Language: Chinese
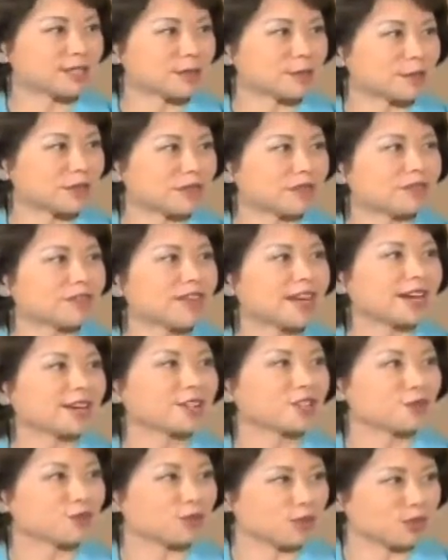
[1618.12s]
something
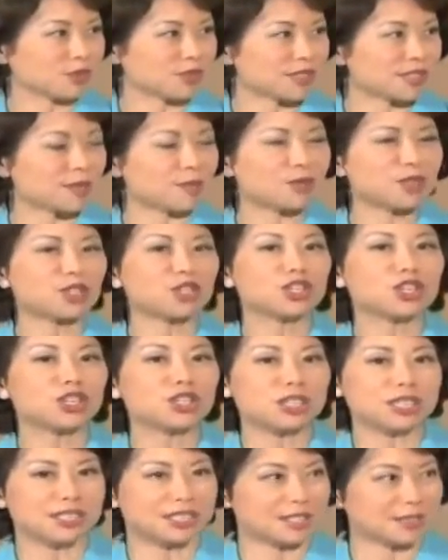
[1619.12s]
valuable, something
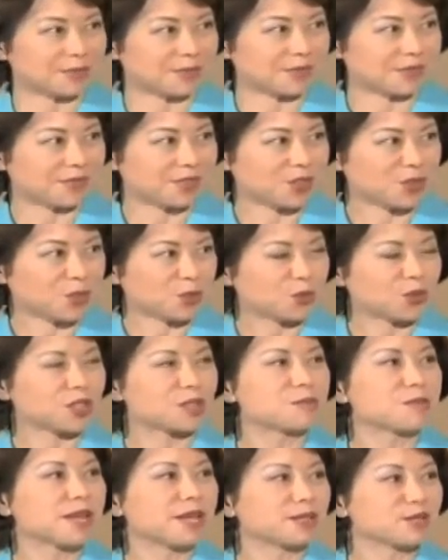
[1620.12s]
good with
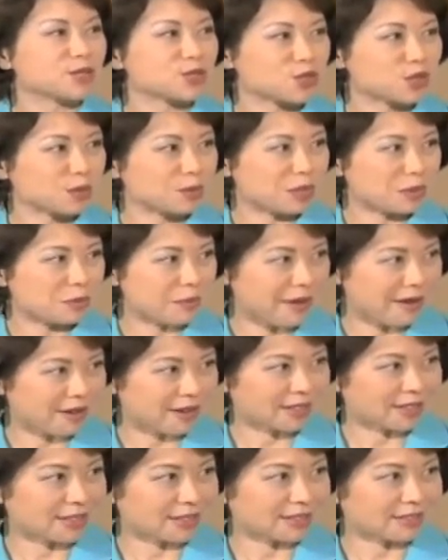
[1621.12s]
mainstream
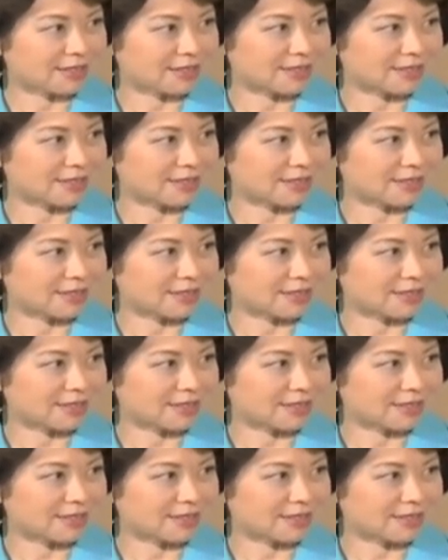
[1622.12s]
America.